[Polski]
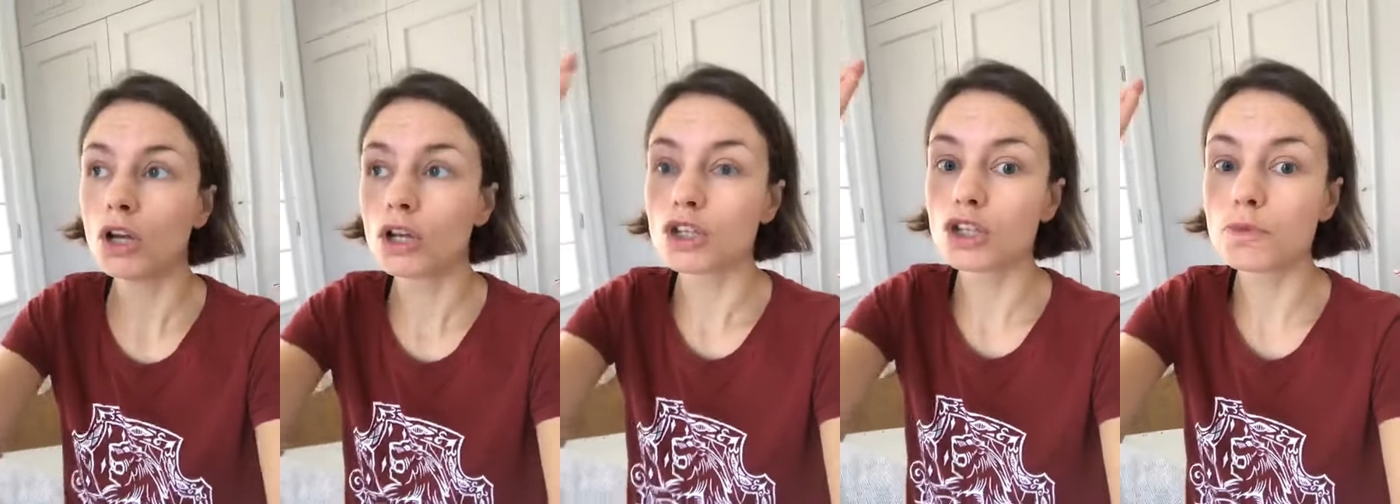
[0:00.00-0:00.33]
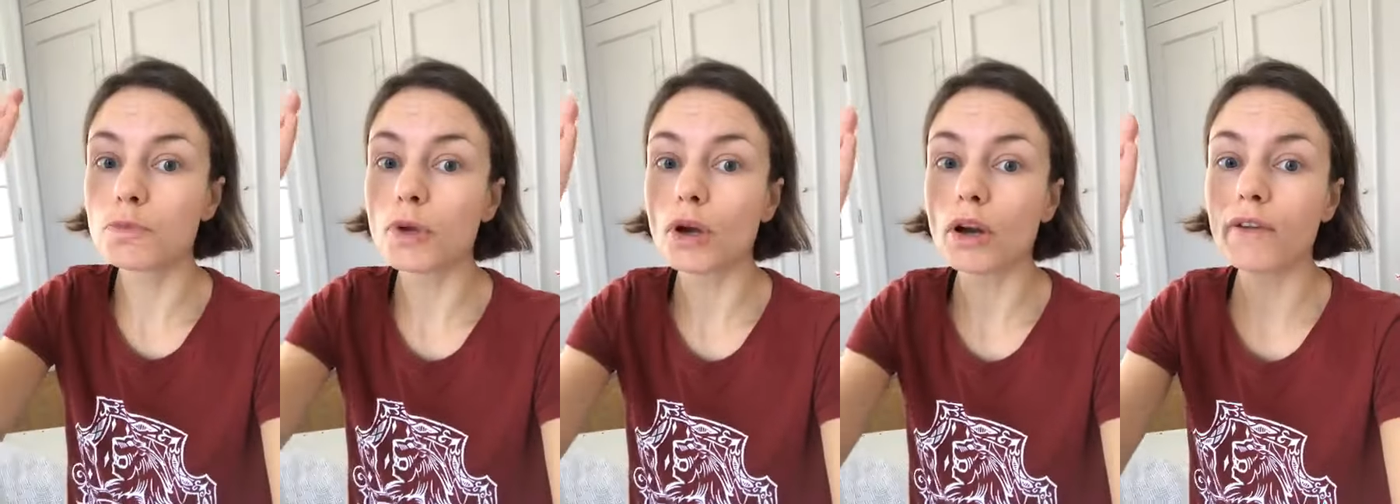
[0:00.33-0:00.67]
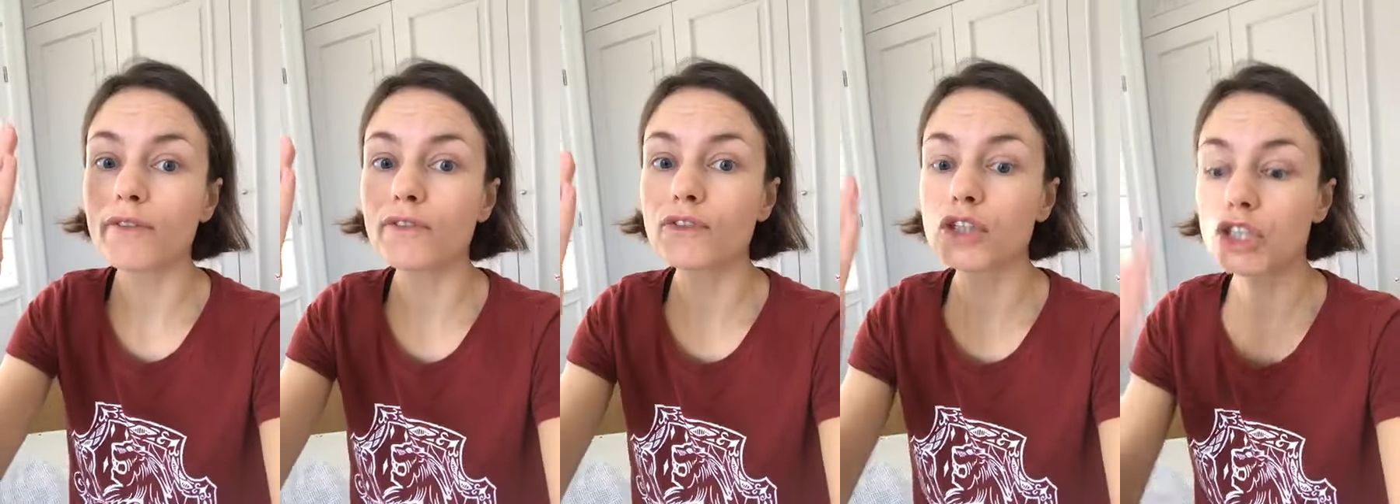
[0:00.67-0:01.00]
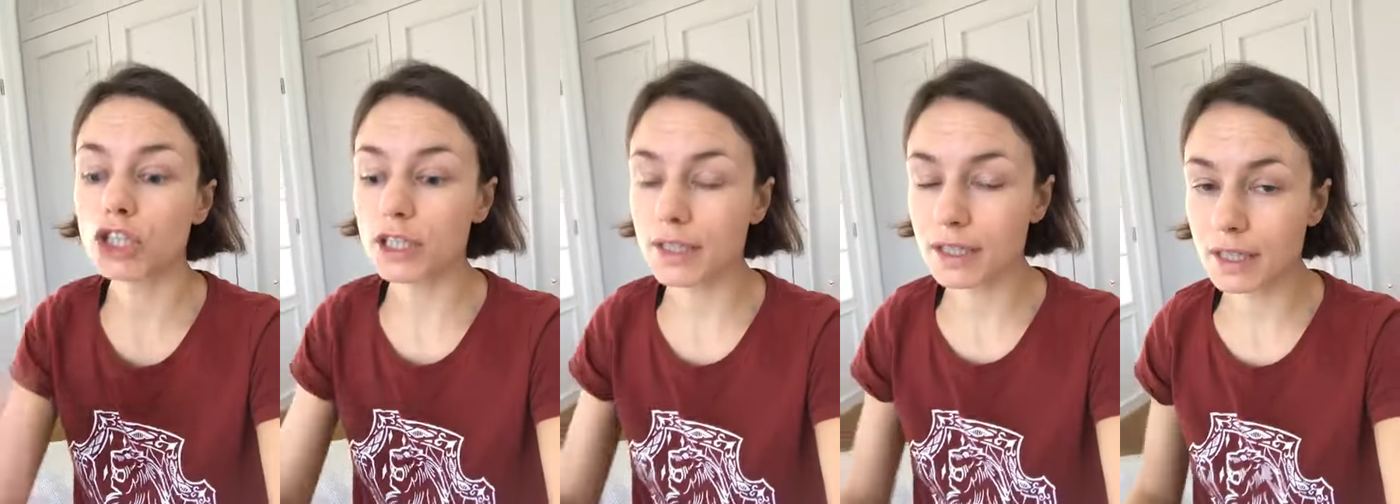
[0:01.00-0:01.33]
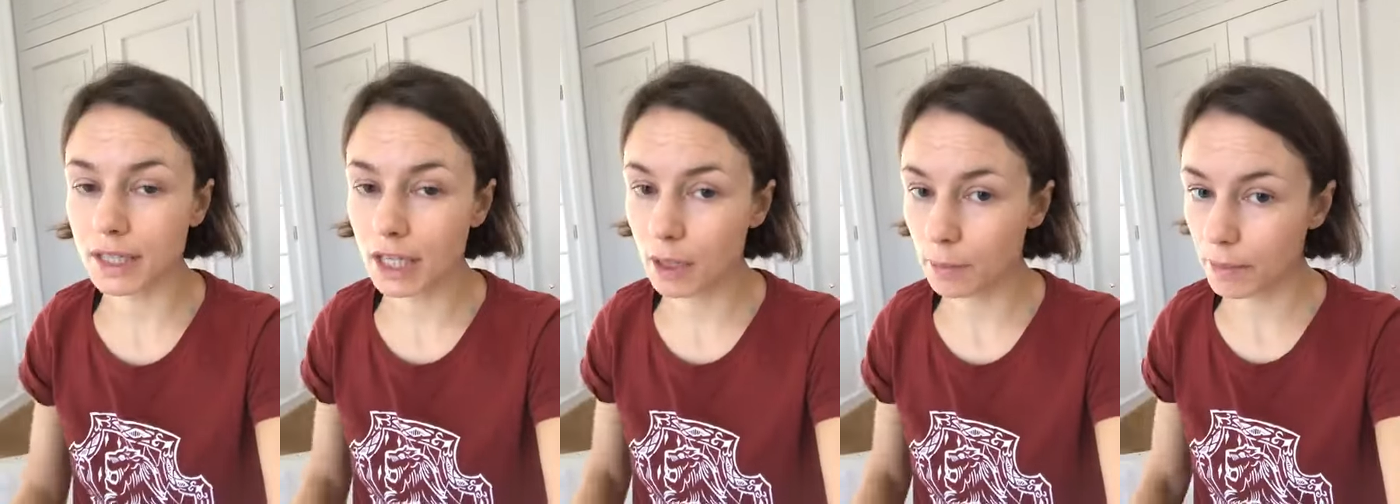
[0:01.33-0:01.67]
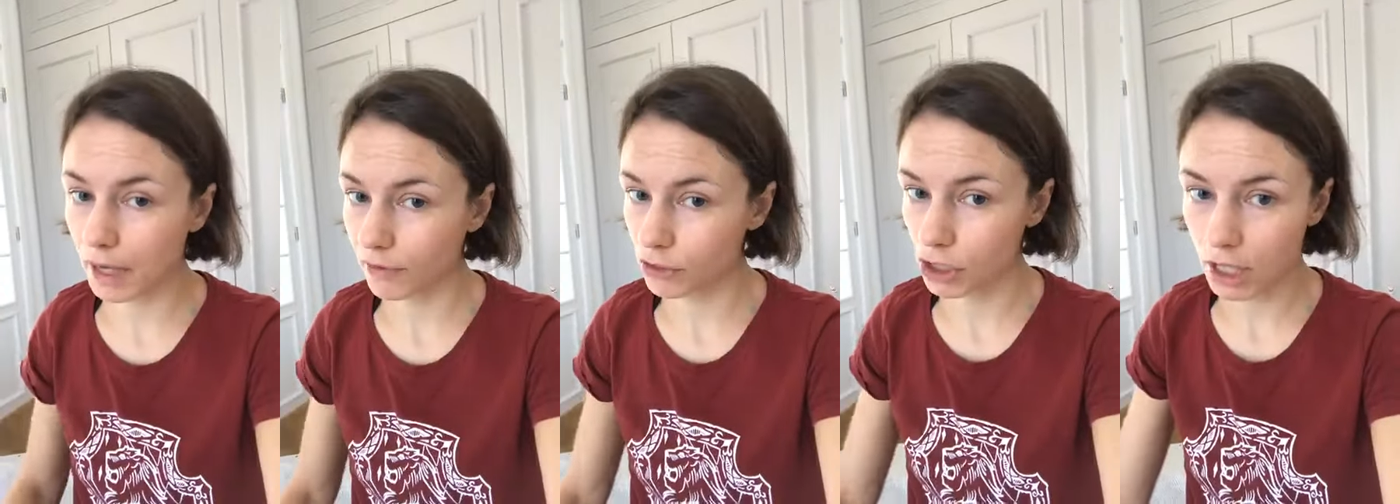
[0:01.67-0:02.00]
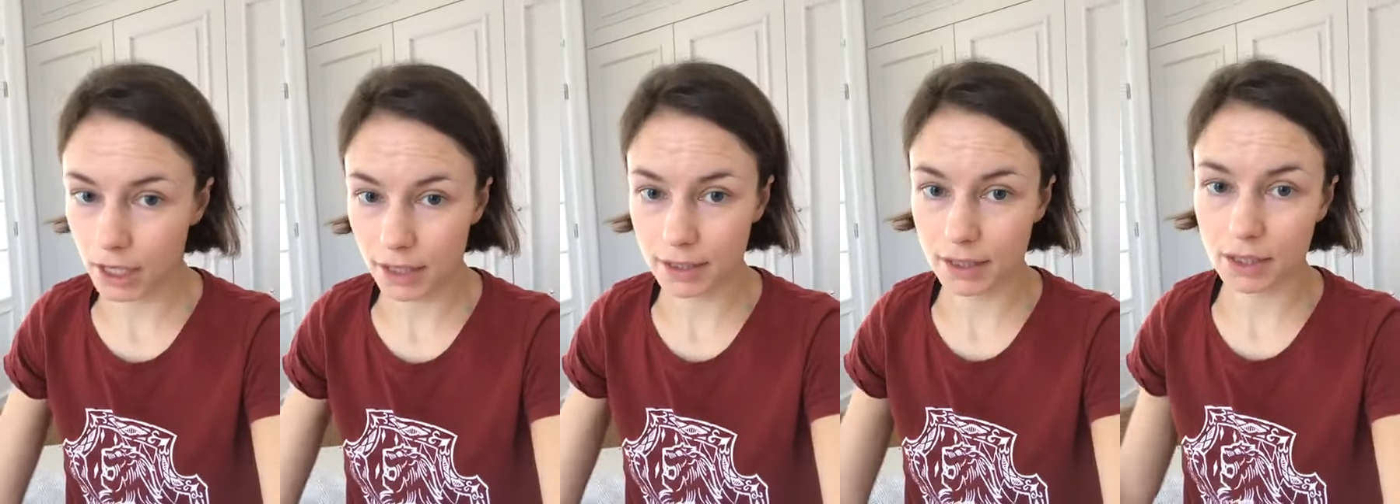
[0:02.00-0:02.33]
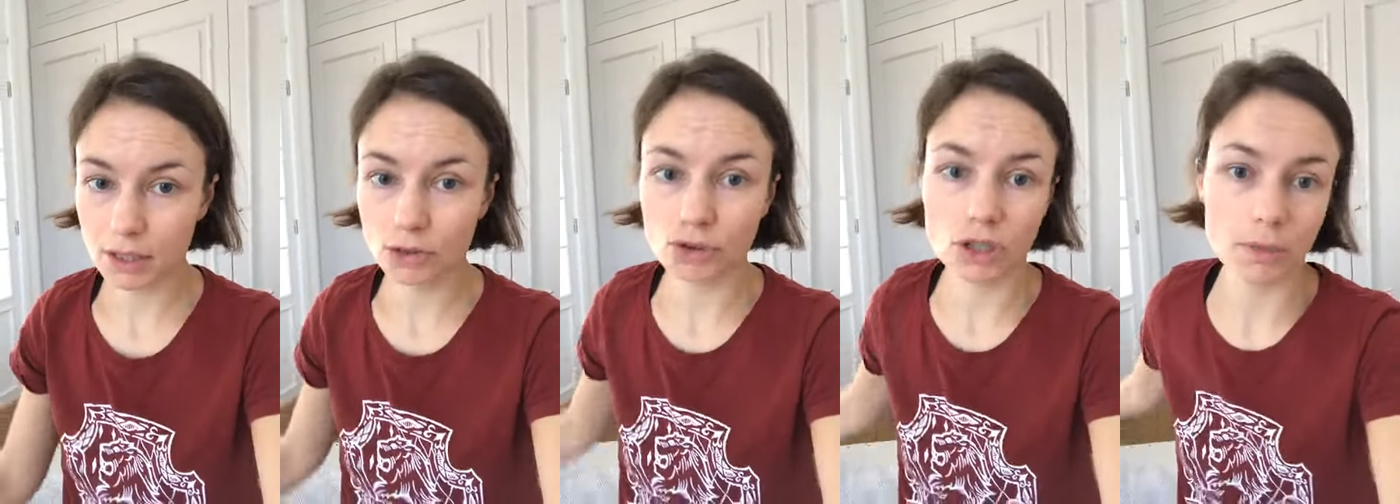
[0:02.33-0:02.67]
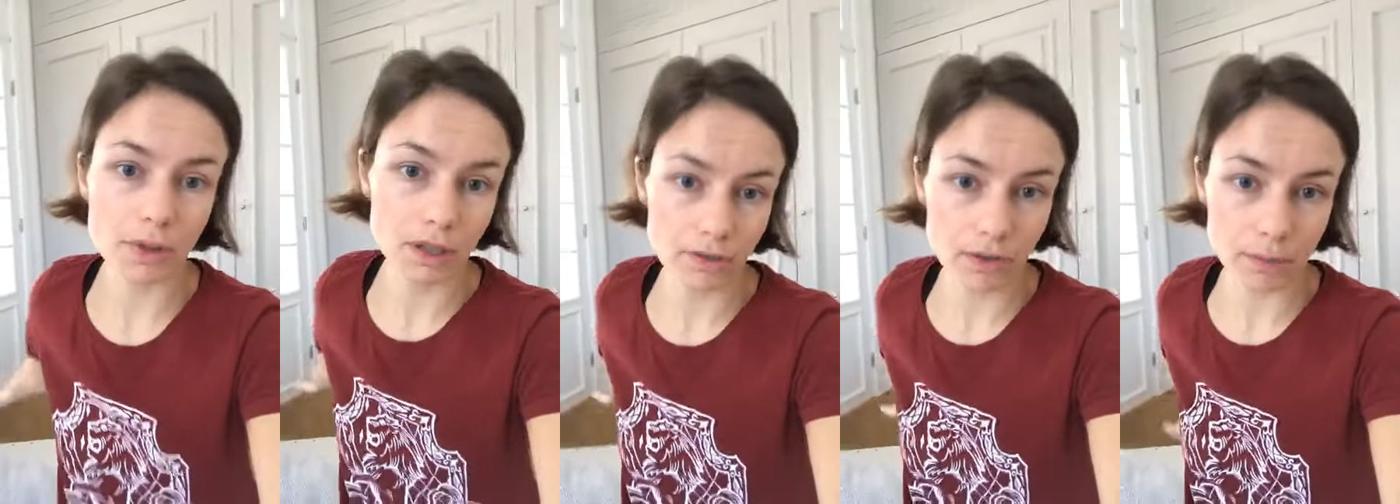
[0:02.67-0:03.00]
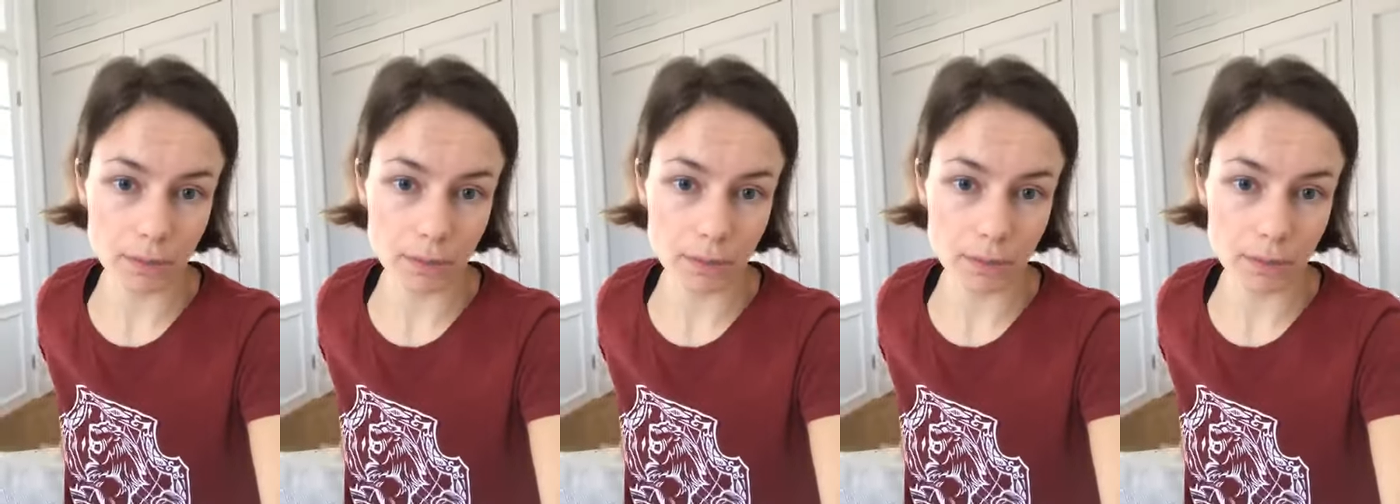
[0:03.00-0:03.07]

zbiorem wszystkich praw szlacheckich, już nie będę Wam